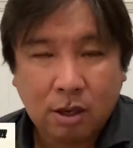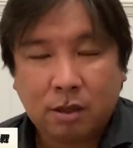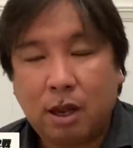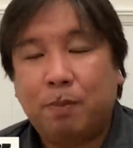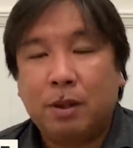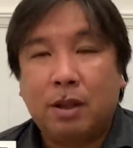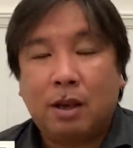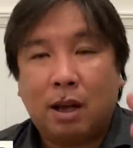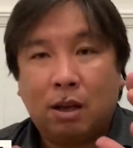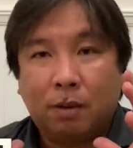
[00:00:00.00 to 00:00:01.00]
で
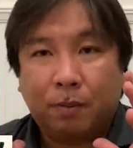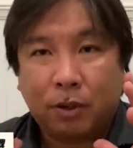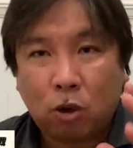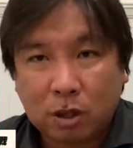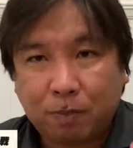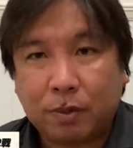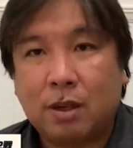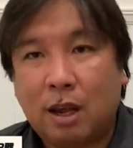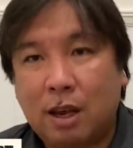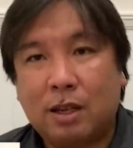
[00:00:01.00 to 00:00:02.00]
あの巨人、
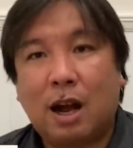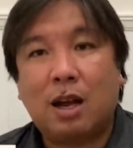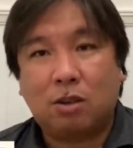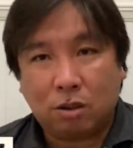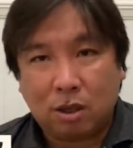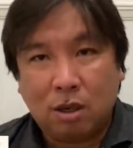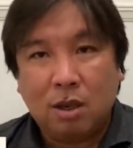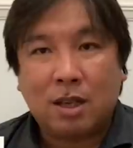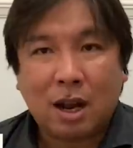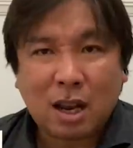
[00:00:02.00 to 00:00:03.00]
えー、高橋
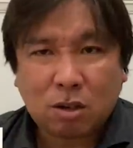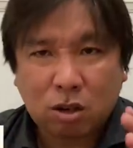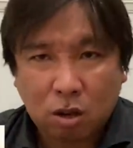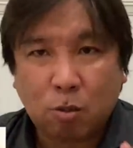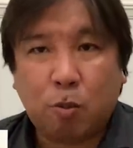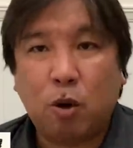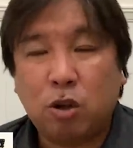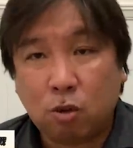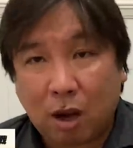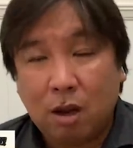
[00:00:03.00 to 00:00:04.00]
高橋幸のも
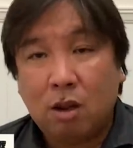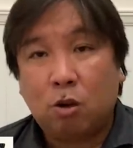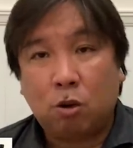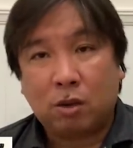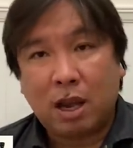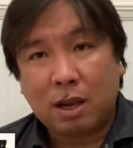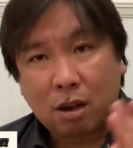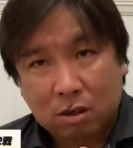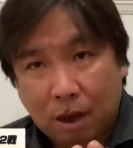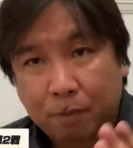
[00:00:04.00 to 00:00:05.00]
ポイントは、この対
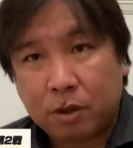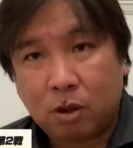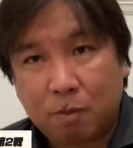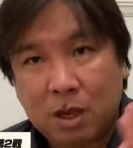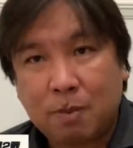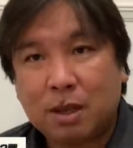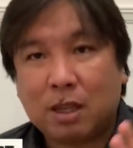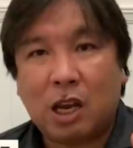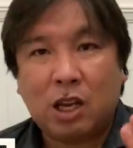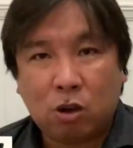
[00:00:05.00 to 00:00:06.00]
角線、ね、右
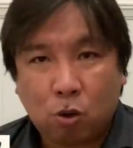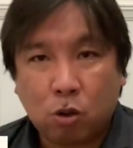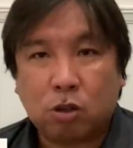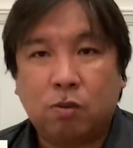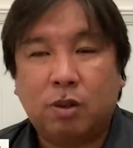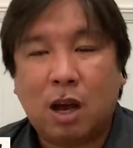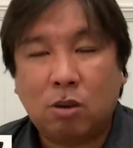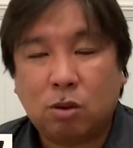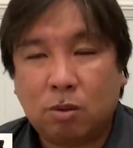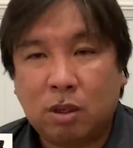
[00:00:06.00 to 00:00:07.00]
バッターにインコース、で、
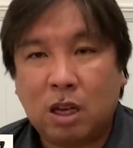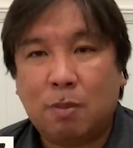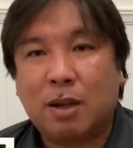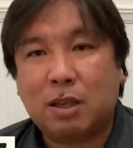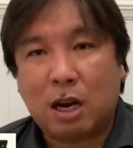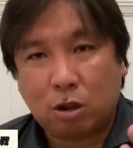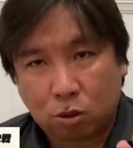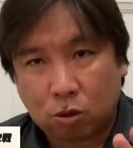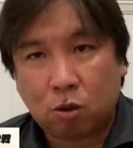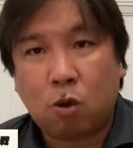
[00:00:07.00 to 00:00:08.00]
左バッターに
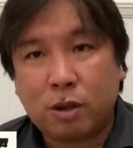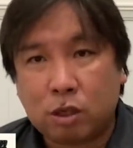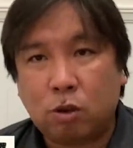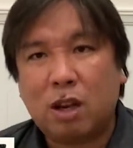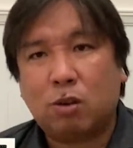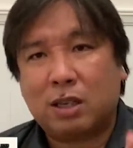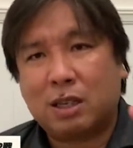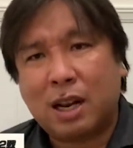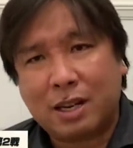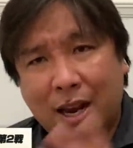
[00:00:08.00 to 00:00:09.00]
アウトコース、ここにストレートが
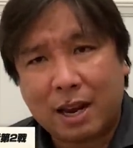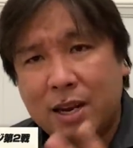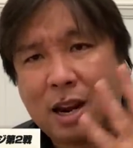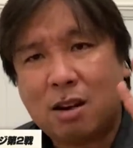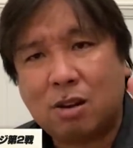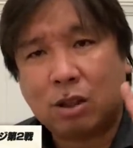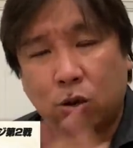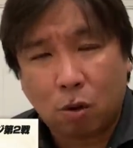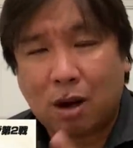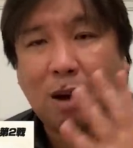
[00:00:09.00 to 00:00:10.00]
しっかり投げ切れるか
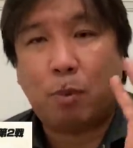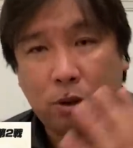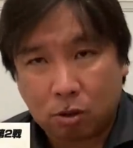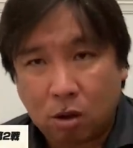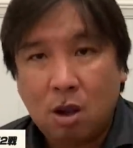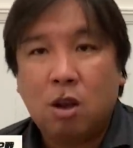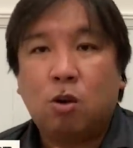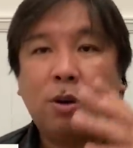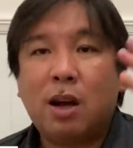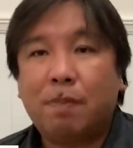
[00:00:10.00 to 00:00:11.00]
どうかがポイント。
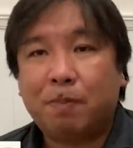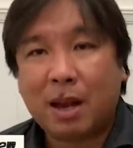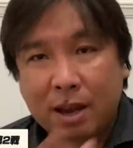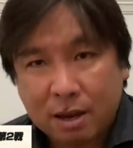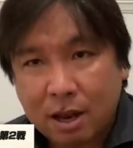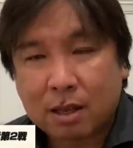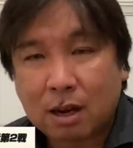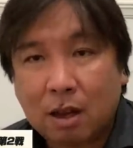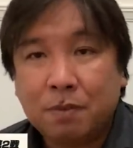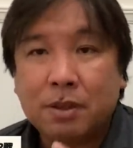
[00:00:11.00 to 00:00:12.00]
これが投げ切れた
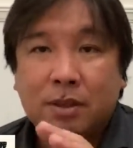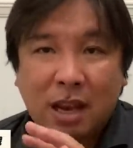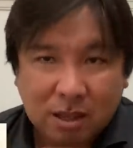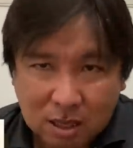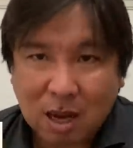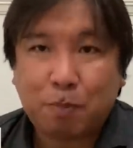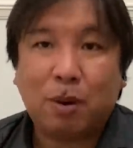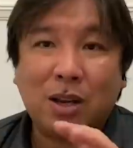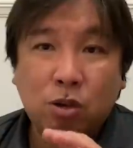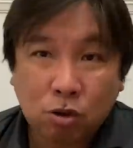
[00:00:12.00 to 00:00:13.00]
ら、チェンジアップ
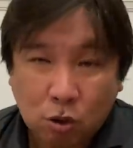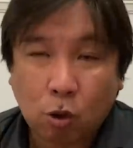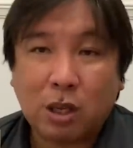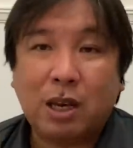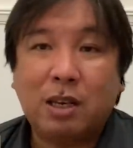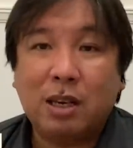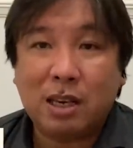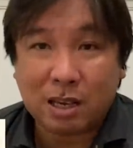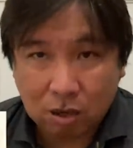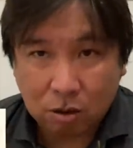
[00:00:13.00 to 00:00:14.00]
が有効的に
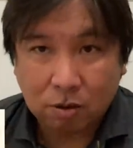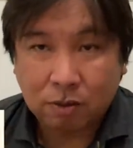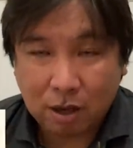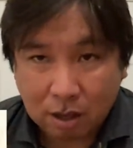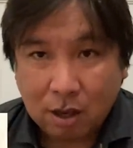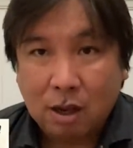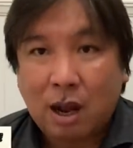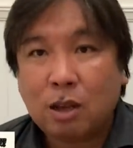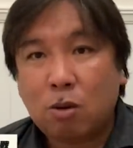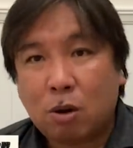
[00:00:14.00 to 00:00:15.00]
生きる。ね。
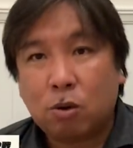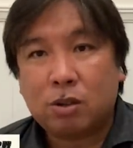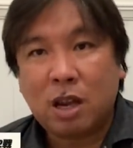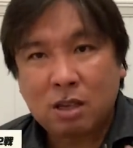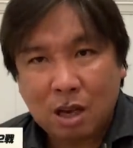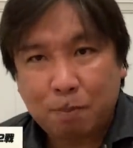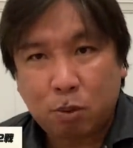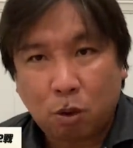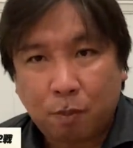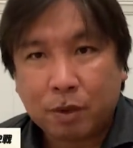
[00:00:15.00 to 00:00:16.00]
あとはこの
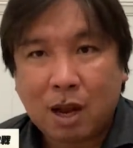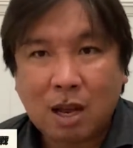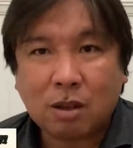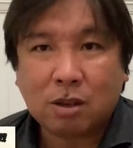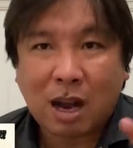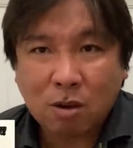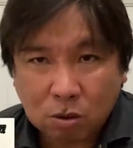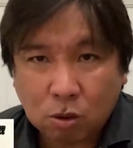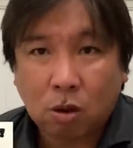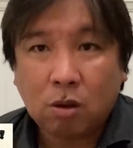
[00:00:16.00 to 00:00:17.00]
チェンジアップを
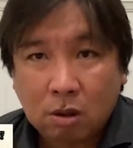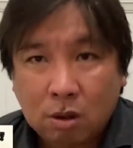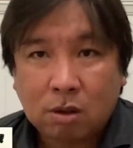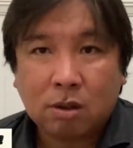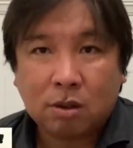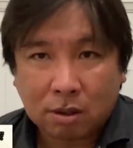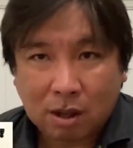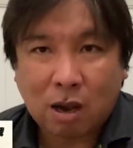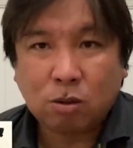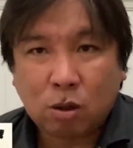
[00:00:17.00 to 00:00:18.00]
カカウント。
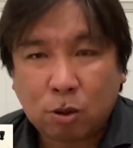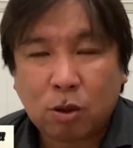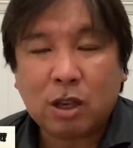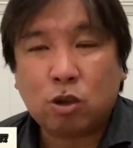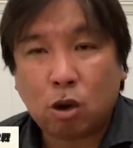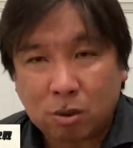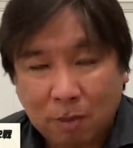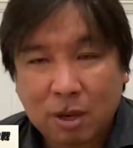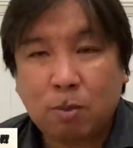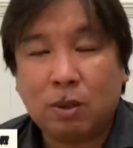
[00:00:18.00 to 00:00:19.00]
カウントも取りで勝負
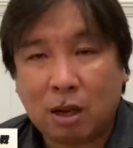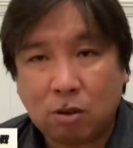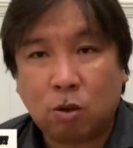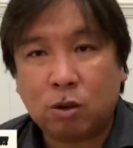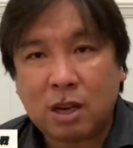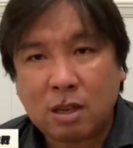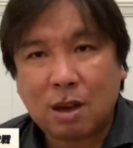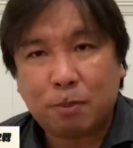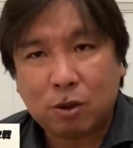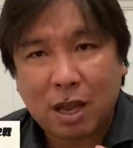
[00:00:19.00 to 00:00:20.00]
球にもなる。この
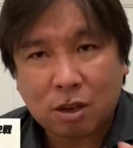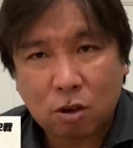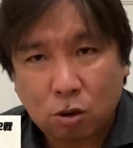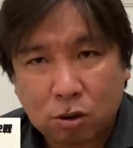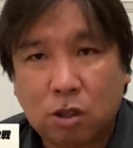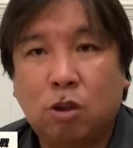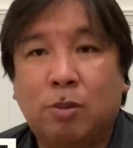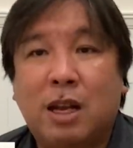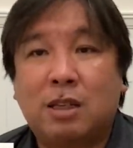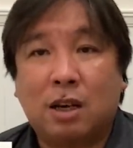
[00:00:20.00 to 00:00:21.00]
チェンジアップの制球力っていうのも
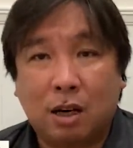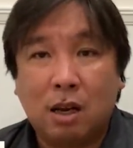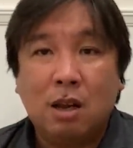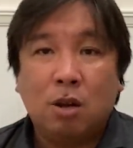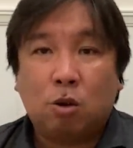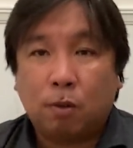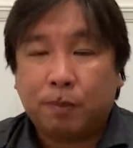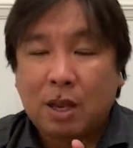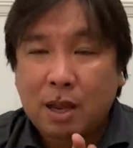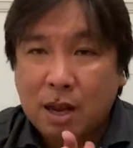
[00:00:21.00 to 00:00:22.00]
大事だから、この
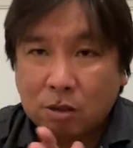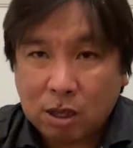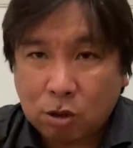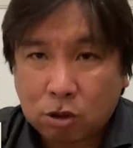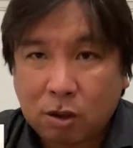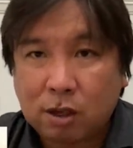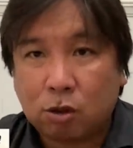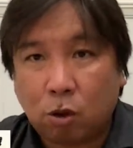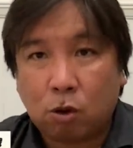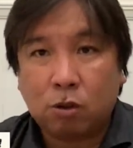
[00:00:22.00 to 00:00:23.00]
対角線の
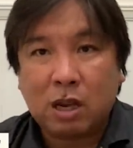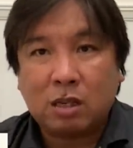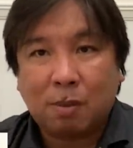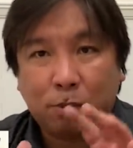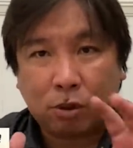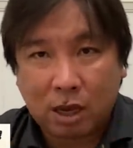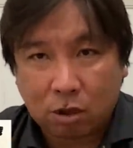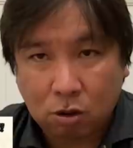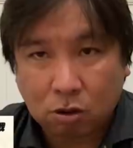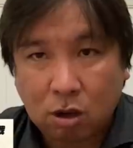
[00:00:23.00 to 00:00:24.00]
ストレートとこのチェンジアップの制
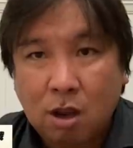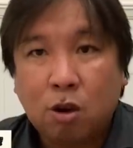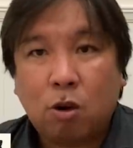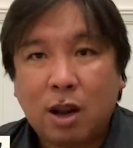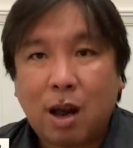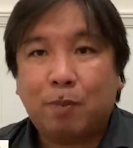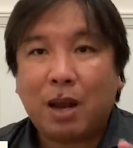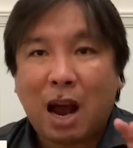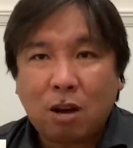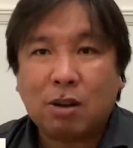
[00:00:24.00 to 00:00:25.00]
球力、これが
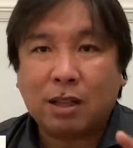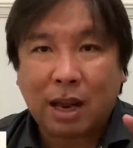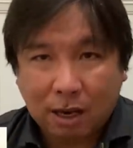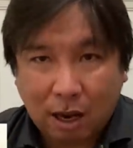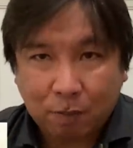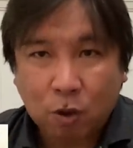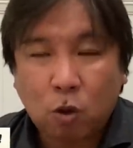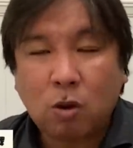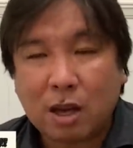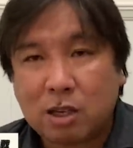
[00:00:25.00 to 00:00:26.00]
あるかないか、こ
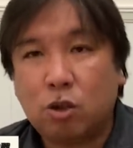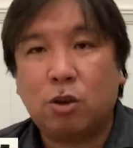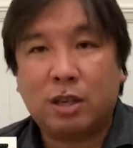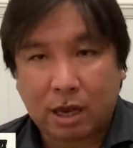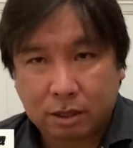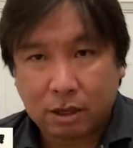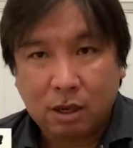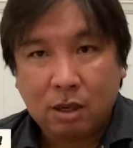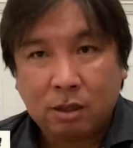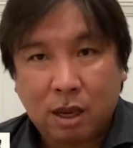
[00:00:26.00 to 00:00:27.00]
こが非常に大事。
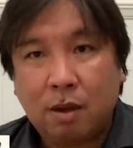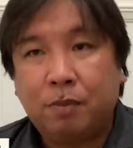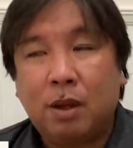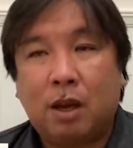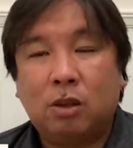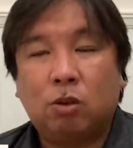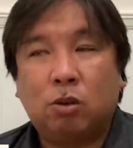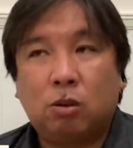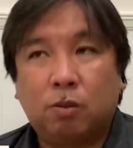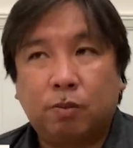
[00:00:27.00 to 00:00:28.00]
で、あ
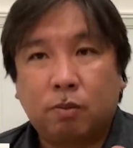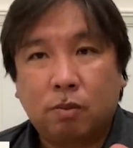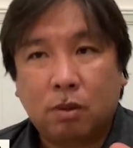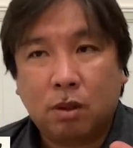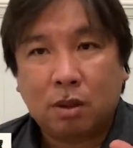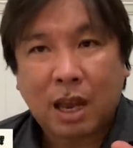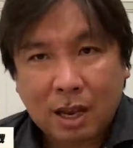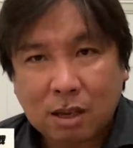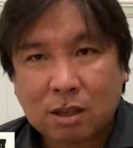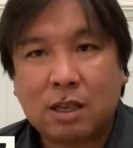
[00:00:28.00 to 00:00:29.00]
のー
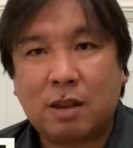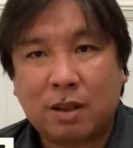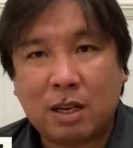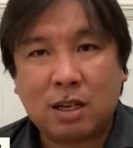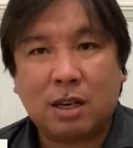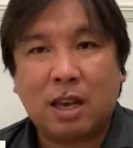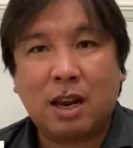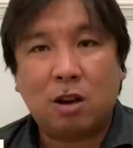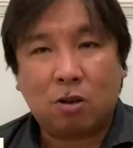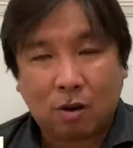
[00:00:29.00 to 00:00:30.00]
タイガース打線何しなきゃいけ
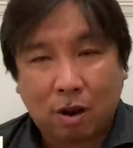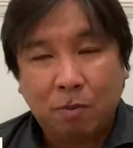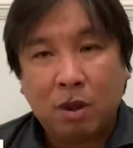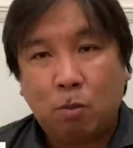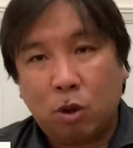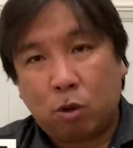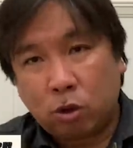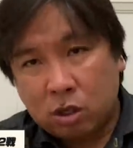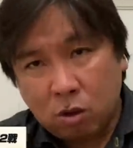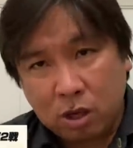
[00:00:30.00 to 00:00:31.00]
ないのかは、もうこっ
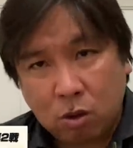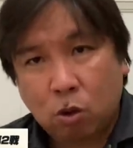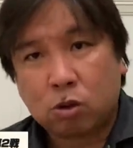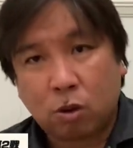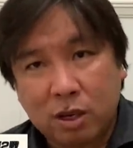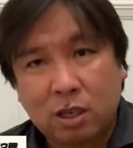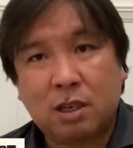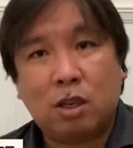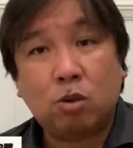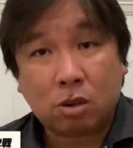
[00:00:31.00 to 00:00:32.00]
ちのインコースを意識
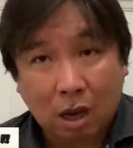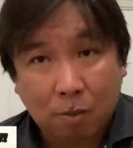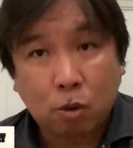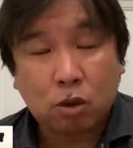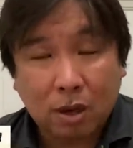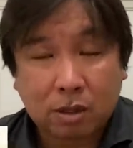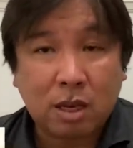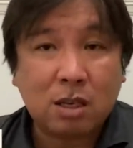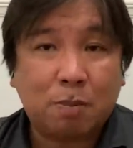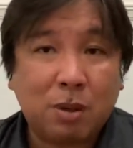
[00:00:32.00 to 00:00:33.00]
して打つか、もしくは
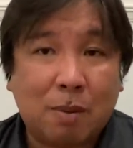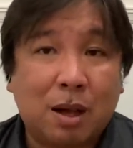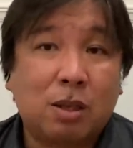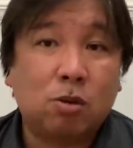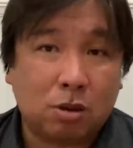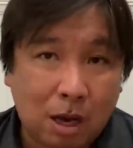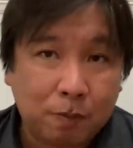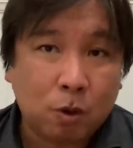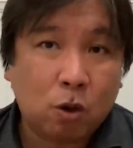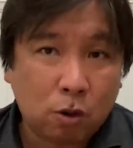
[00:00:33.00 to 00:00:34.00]
チェンジアップヤマハって打つか、
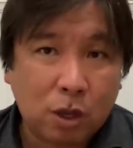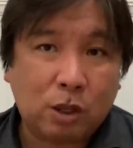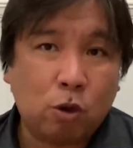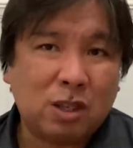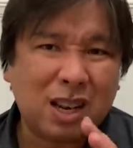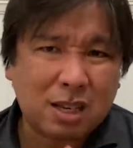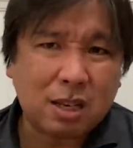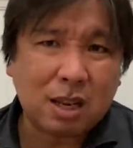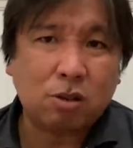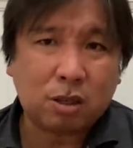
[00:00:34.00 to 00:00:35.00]
これをね、どっちか選
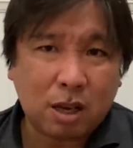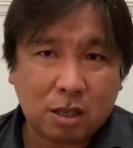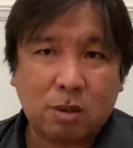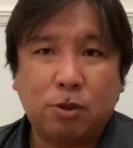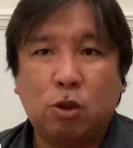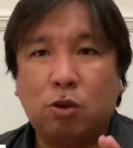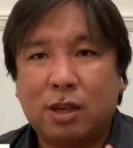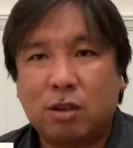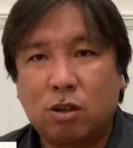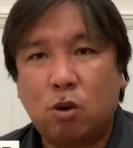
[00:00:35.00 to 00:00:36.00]
択して自分の打ち
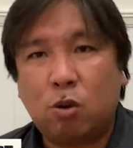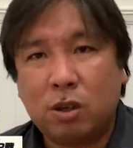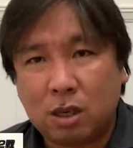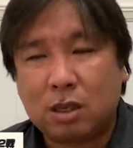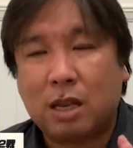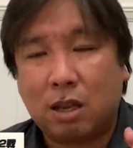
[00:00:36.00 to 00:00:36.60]
やすい方に選